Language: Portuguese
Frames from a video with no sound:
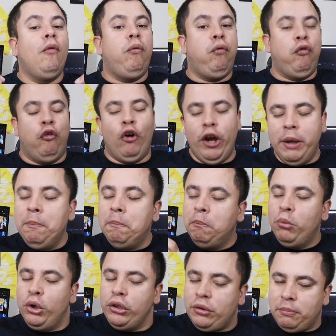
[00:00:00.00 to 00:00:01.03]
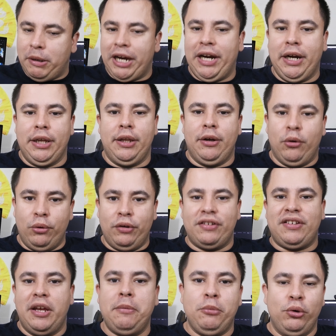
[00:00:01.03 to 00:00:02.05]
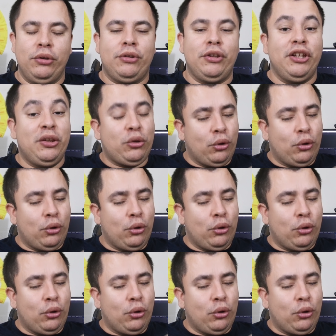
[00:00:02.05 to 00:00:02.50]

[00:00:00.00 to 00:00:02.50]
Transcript: foi muito bacana, eu gostei muito.